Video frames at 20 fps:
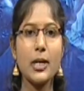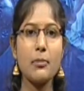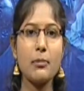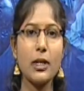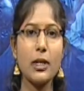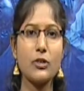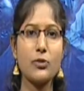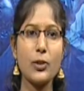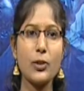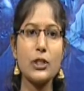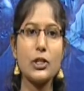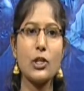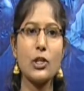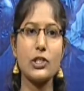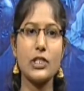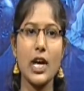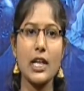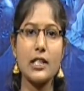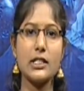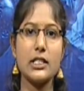మనం
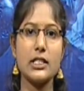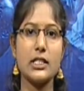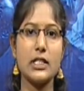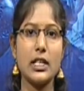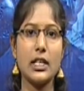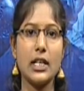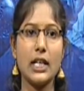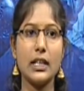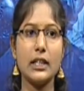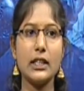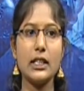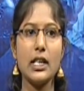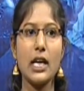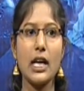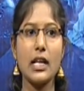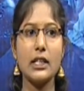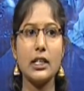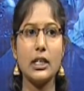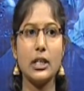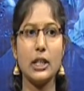ఎస్ఓసిలో స్టార్ట్ చేసినట్టయితే
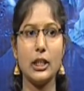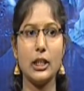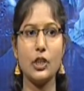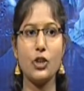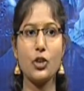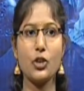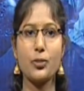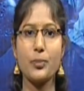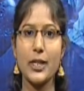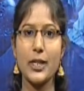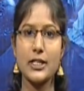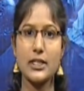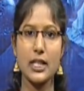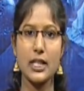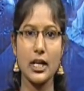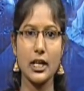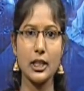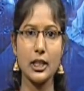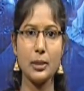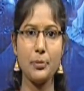అది ఇండ్యూస్మెంట్స్
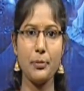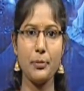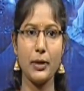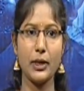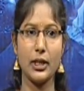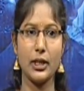అనేది